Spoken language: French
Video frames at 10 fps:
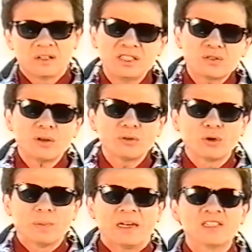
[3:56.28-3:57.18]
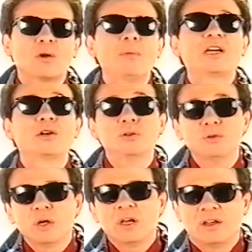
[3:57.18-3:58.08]
L'histoire du groupe est désormais
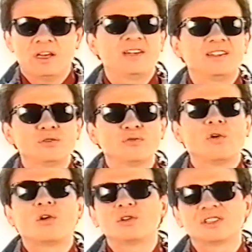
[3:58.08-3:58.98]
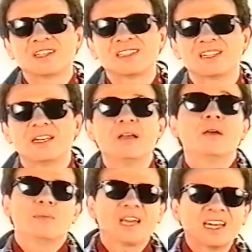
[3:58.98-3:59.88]
connue et a été souvent ressassée,
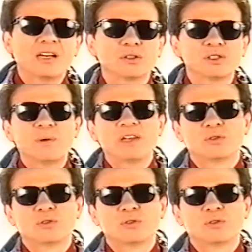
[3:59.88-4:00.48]
mais à quelques semaines du